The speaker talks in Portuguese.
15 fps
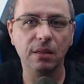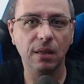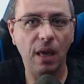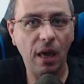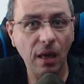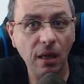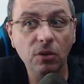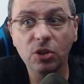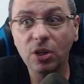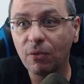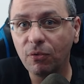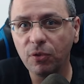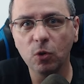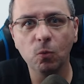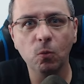Quem já
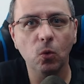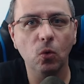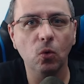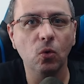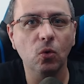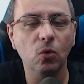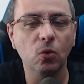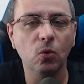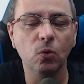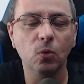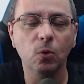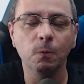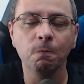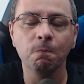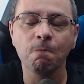viu o,
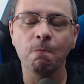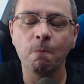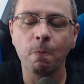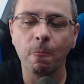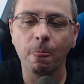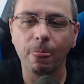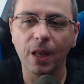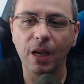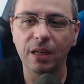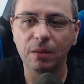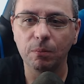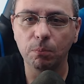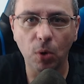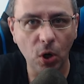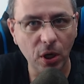o
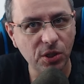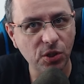bot